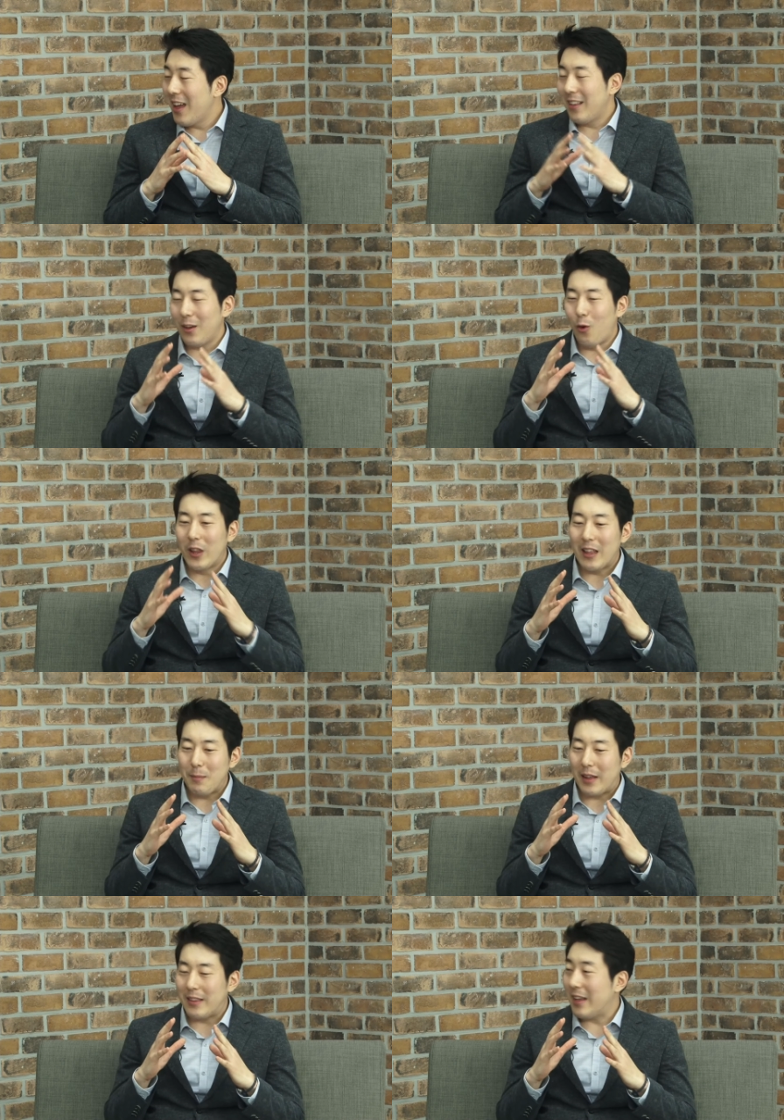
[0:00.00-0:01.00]
이제 원하는
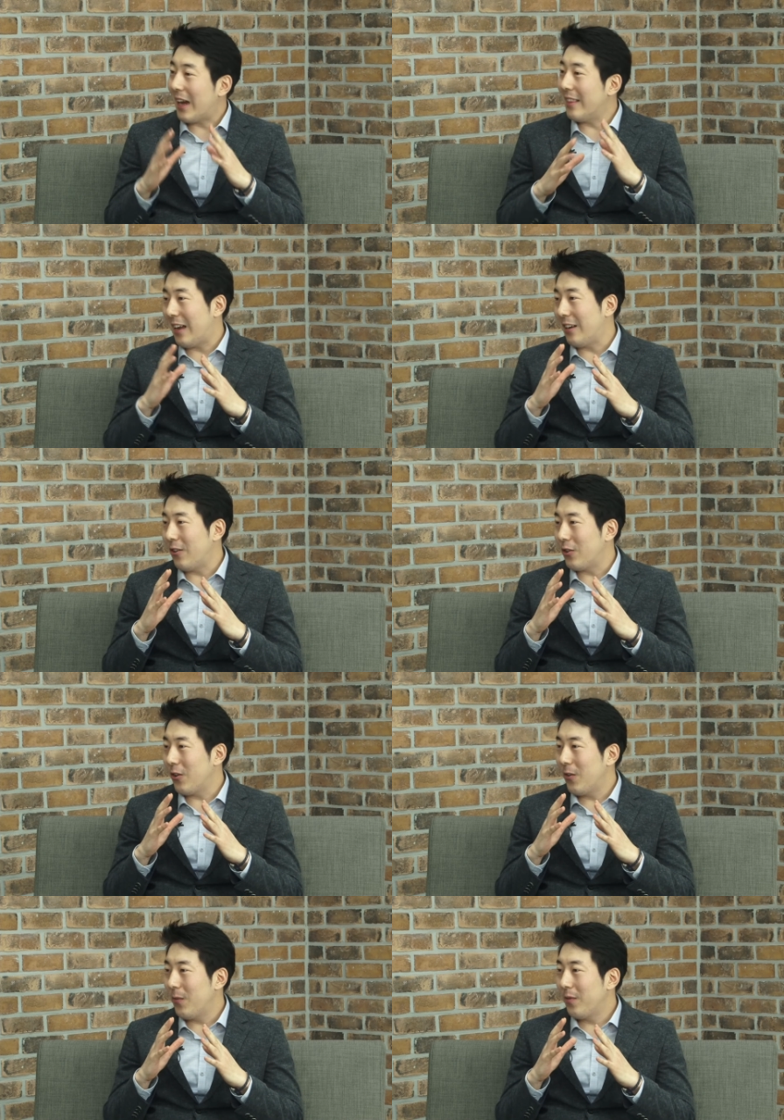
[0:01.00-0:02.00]
바들이 약간 다른
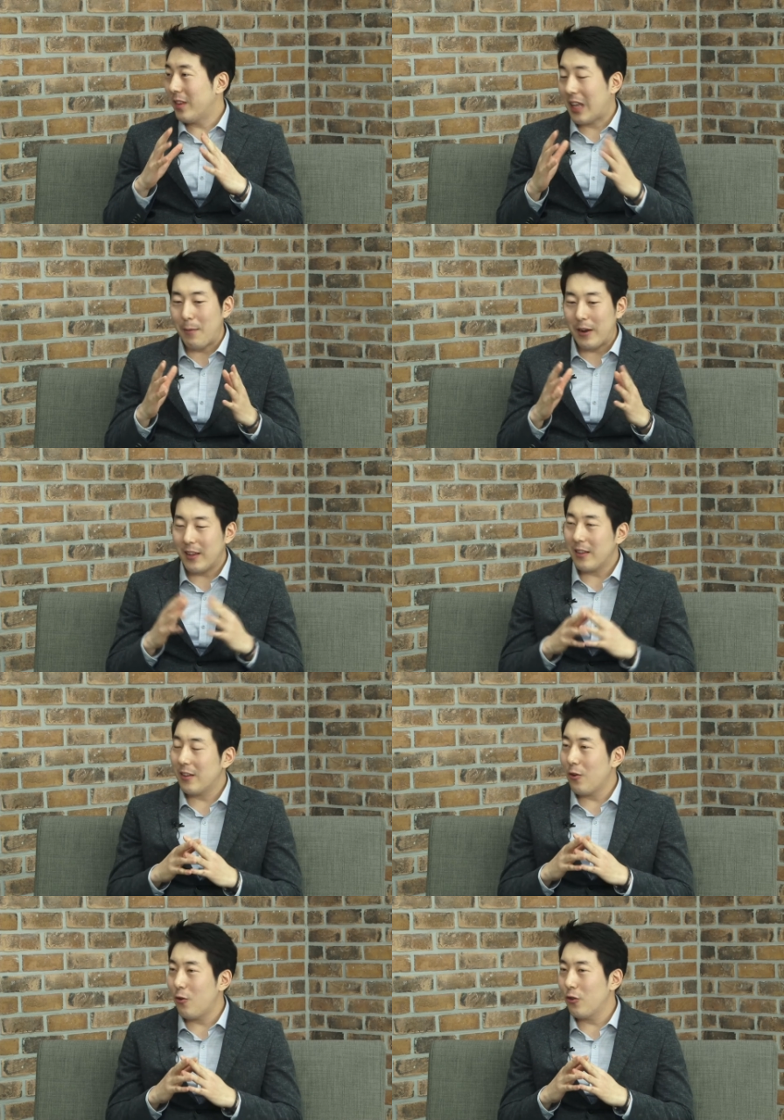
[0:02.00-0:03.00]
거죠. 네, 네. 개발자
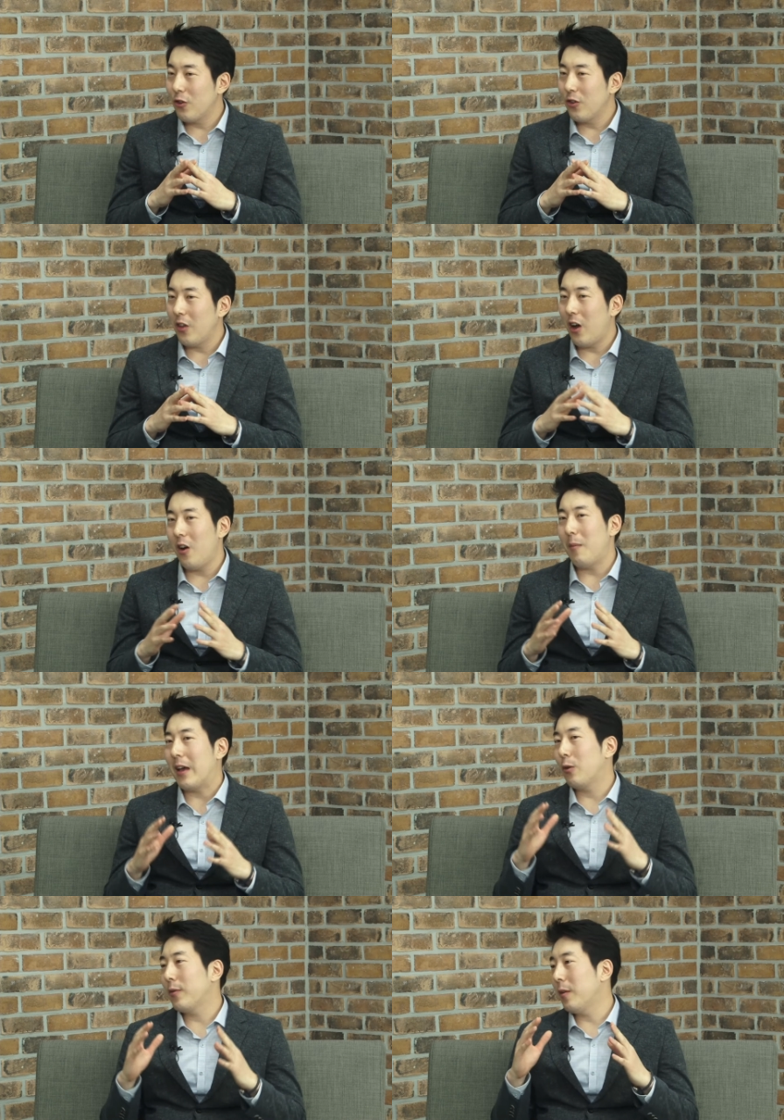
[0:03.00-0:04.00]
같은 경우는 어,
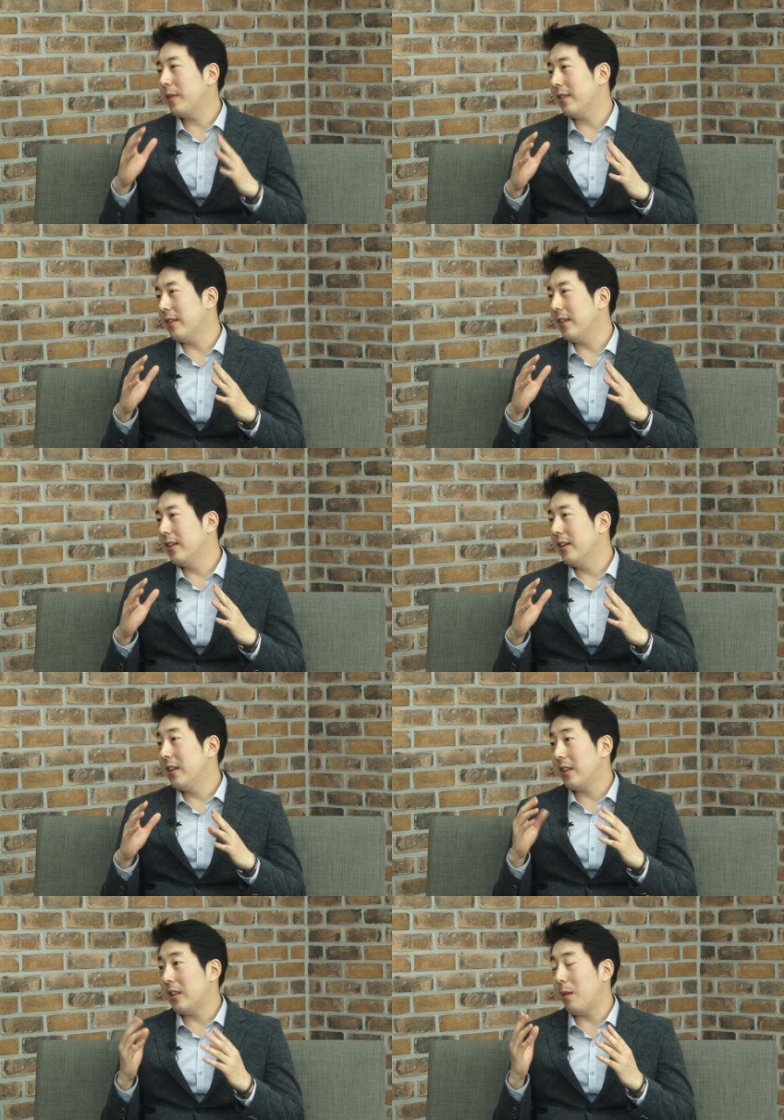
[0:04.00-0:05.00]
마이크로 서비스
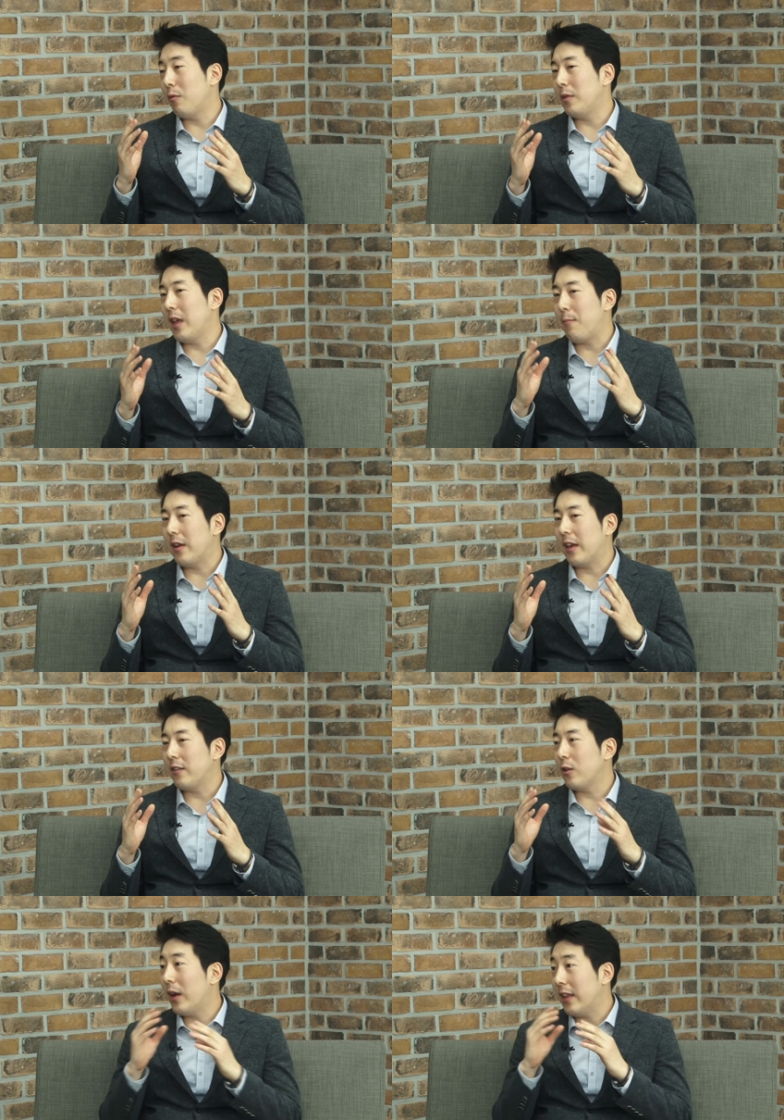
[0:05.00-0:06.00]
음. 대부분의
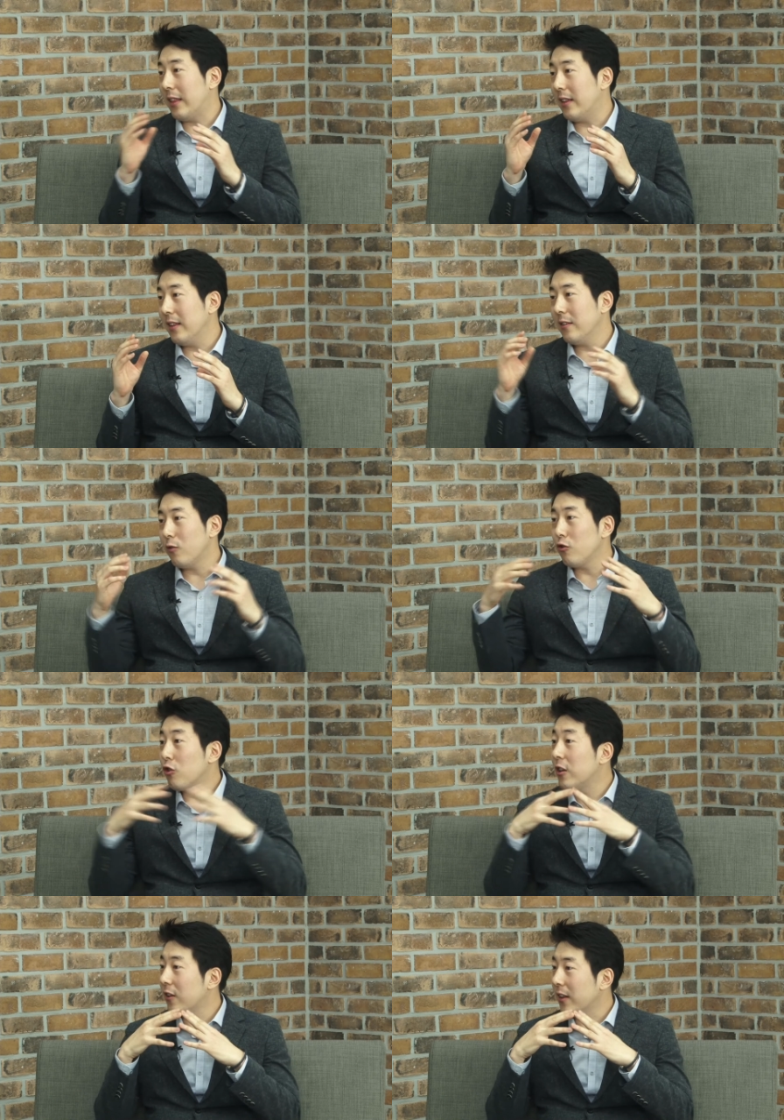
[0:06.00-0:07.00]
애플리케이션화돼 있는 서로
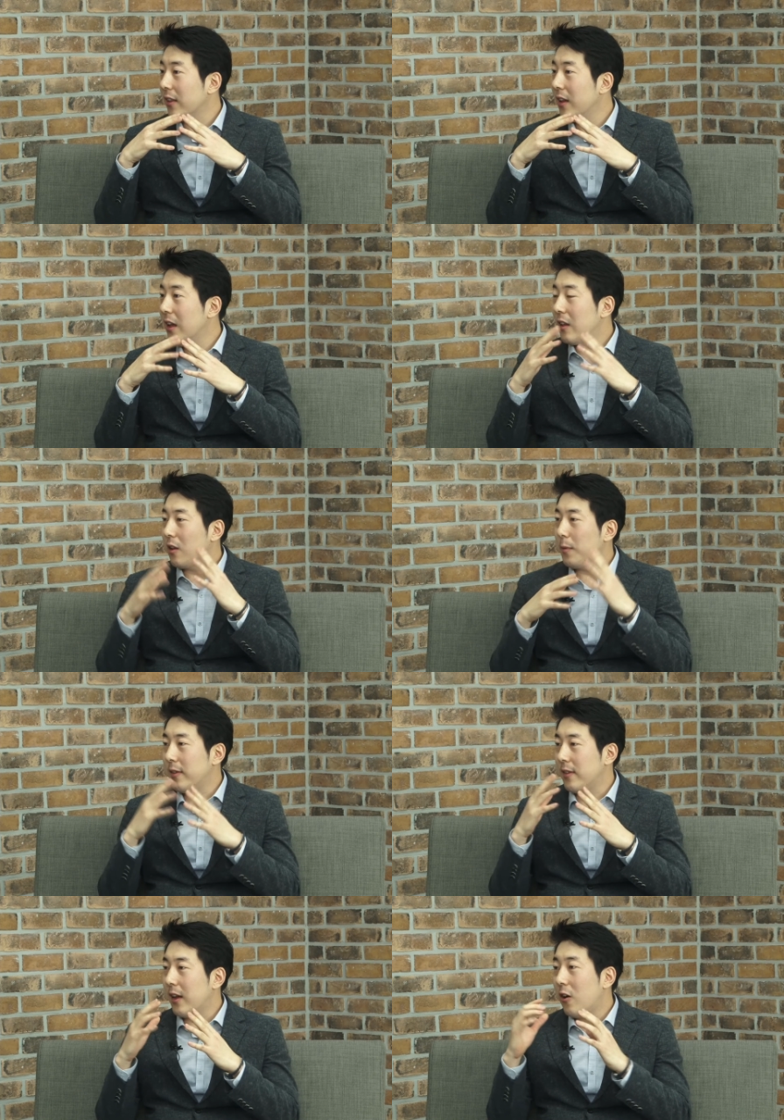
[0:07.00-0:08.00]
유기적인
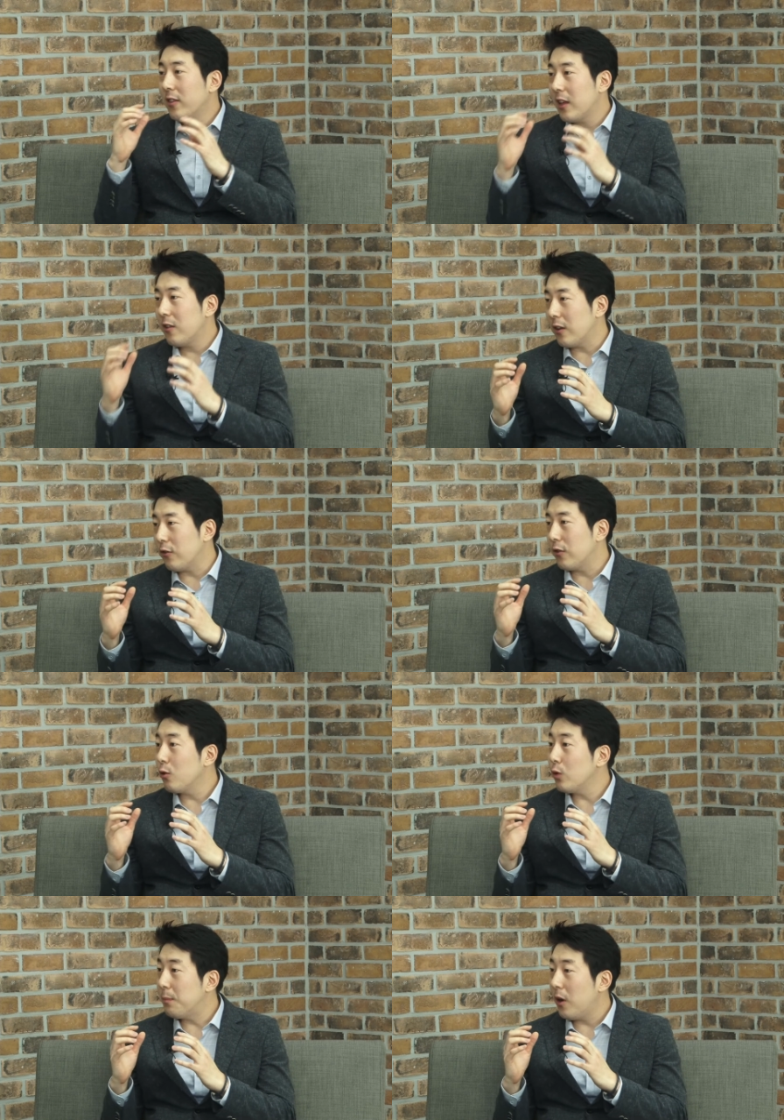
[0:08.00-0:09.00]
서비스의 컨테이너 기술을
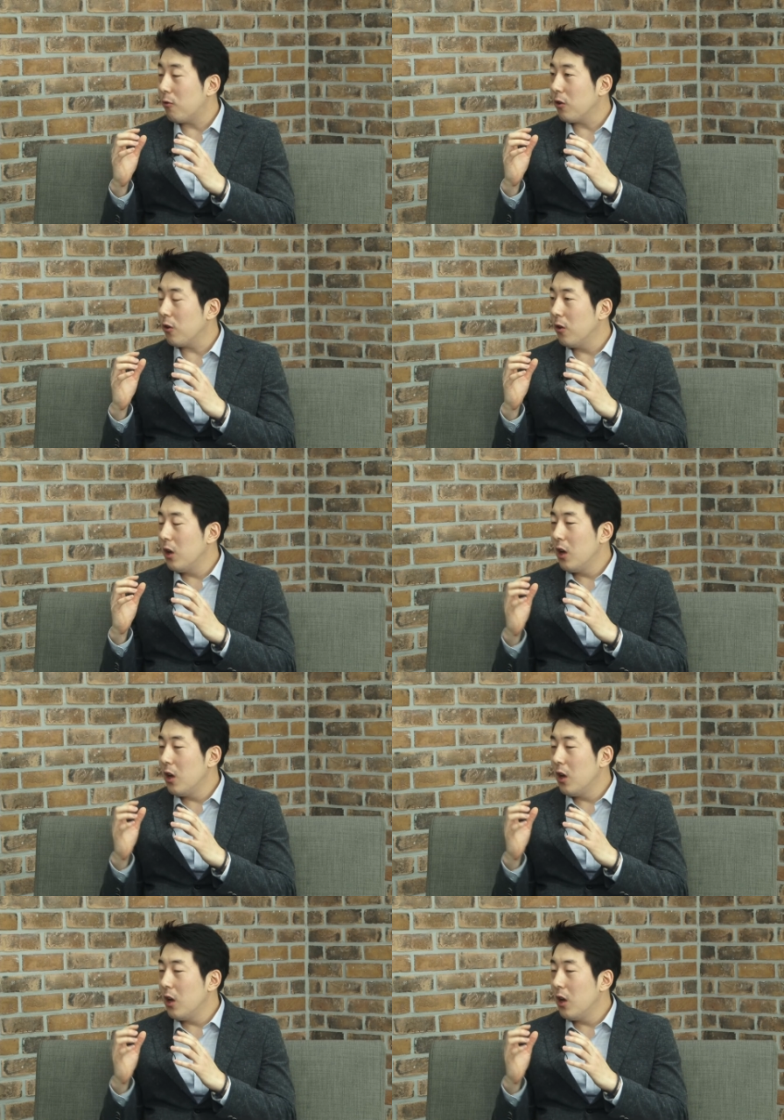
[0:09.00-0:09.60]
쓰고 싶어 하고요. 음.